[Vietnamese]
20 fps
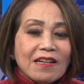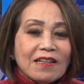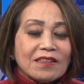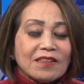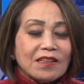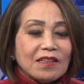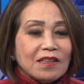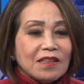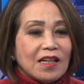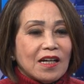
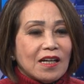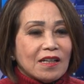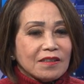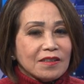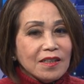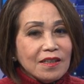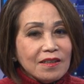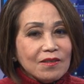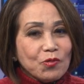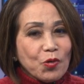từ à,
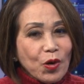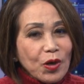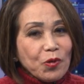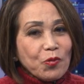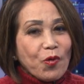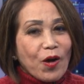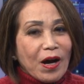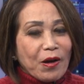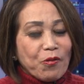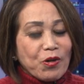Đức Quốc
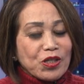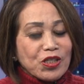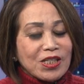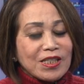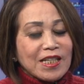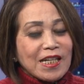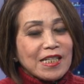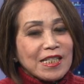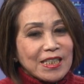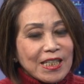qua
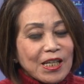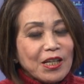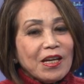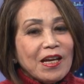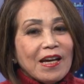Washington DC